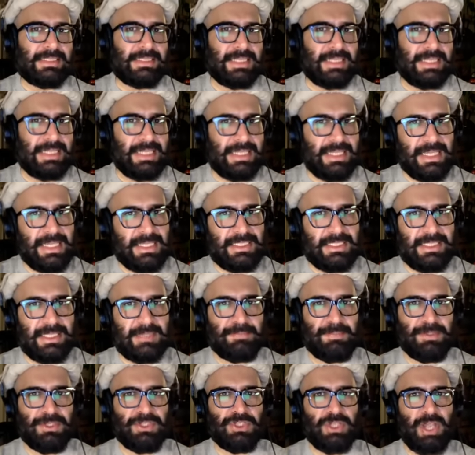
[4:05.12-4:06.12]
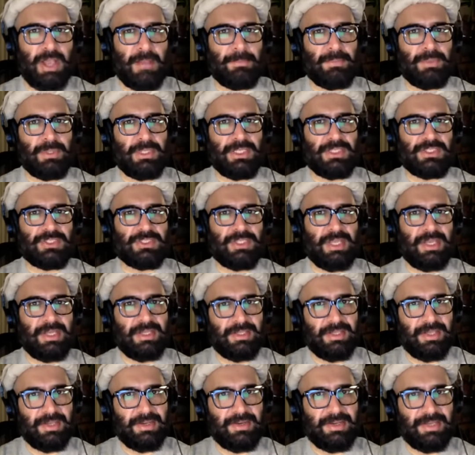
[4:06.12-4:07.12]
तरीके से पंजाब पुलिस तंग
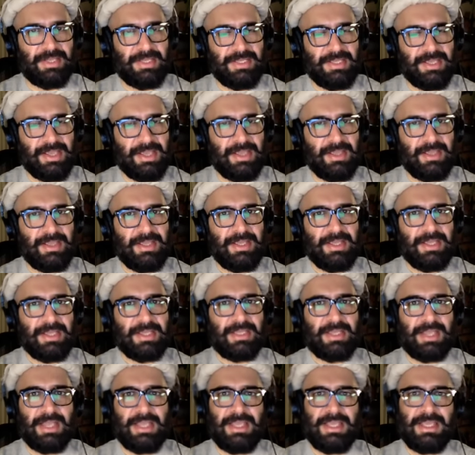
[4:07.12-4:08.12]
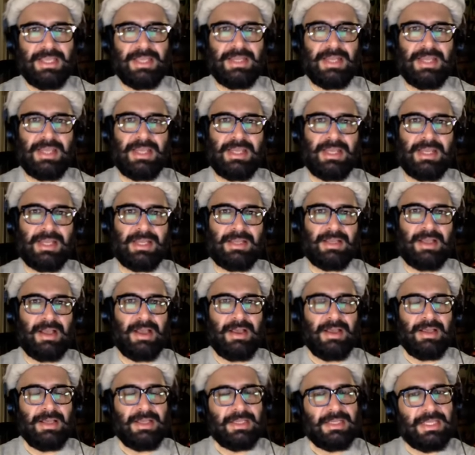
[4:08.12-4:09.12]
कर रही है कहीं नहीं लिखा
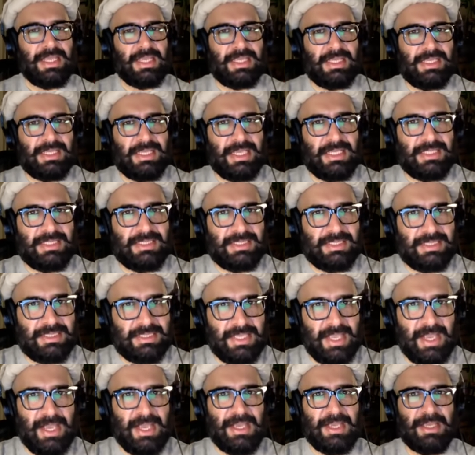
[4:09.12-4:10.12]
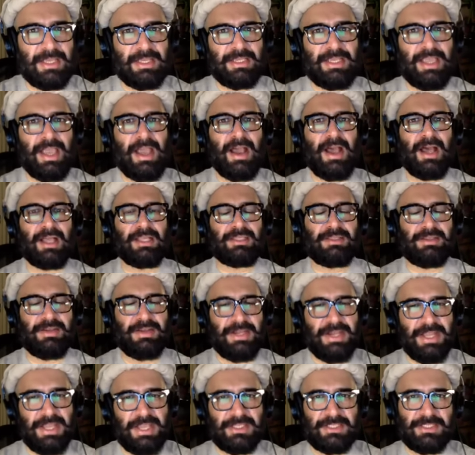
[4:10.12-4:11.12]
कि किस आ, क्या
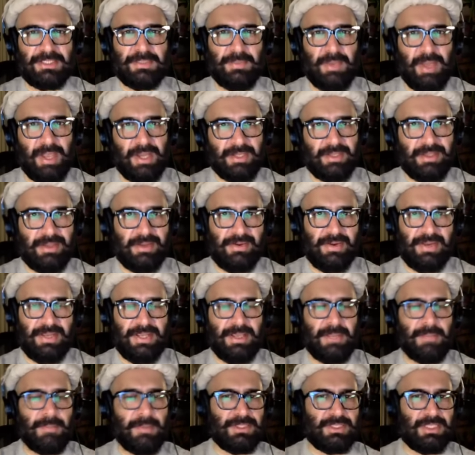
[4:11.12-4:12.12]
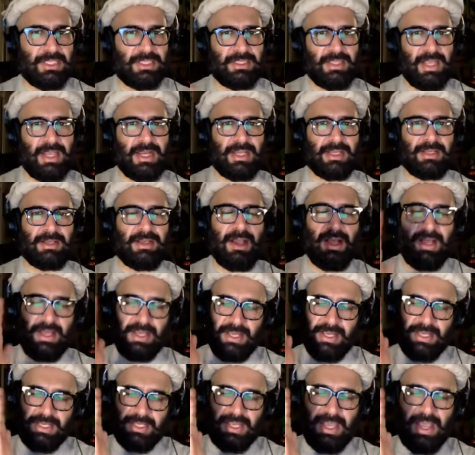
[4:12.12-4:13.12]
हथकंडे इस्तेमाल कर रही है बस इतना लिखा
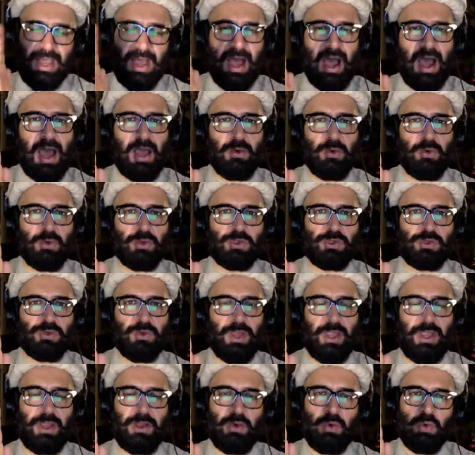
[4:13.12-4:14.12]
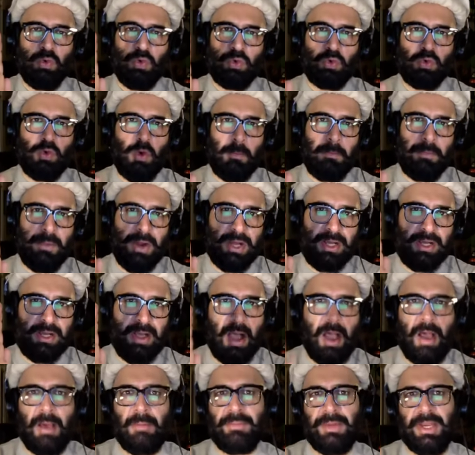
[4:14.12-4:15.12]
कि आर जो हैं उनको अपना
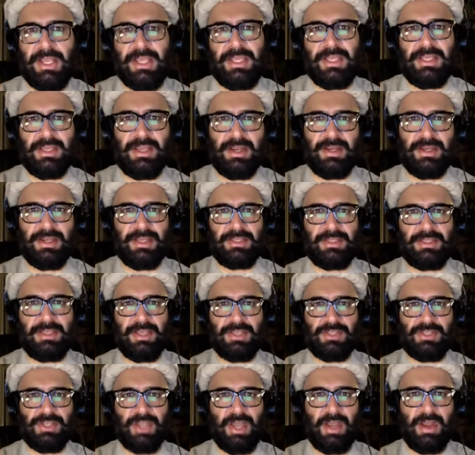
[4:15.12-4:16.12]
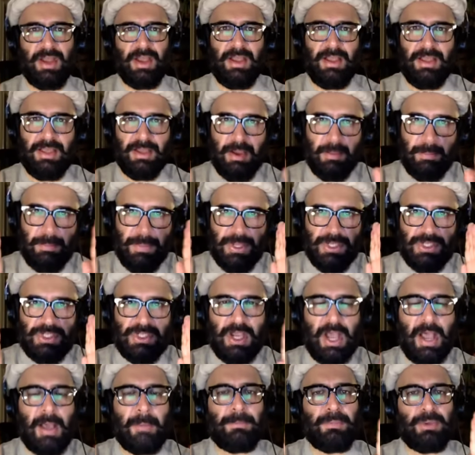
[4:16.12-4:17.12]
काम नहीं करने दिया जा रहा
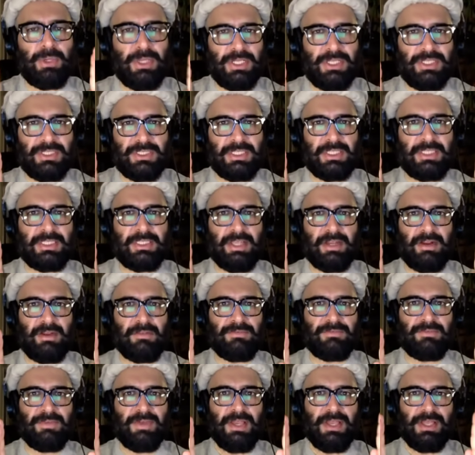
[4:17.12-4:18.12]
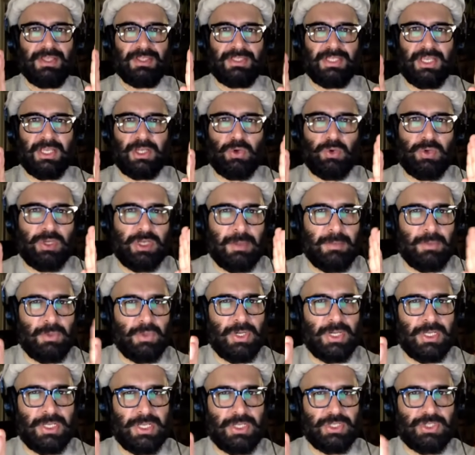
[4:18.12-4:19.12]
पंजाब पुलिस की तरफ से कोई
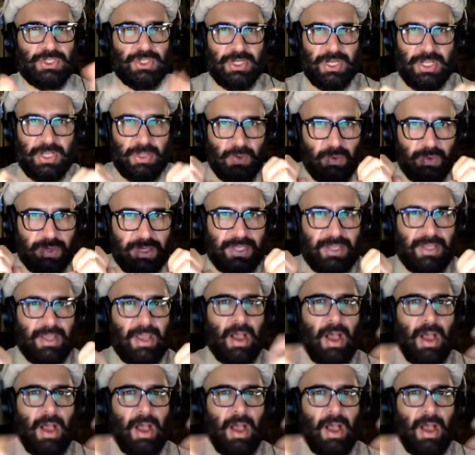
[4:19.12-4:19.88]
कम्युनिकेशन नहीं हो रही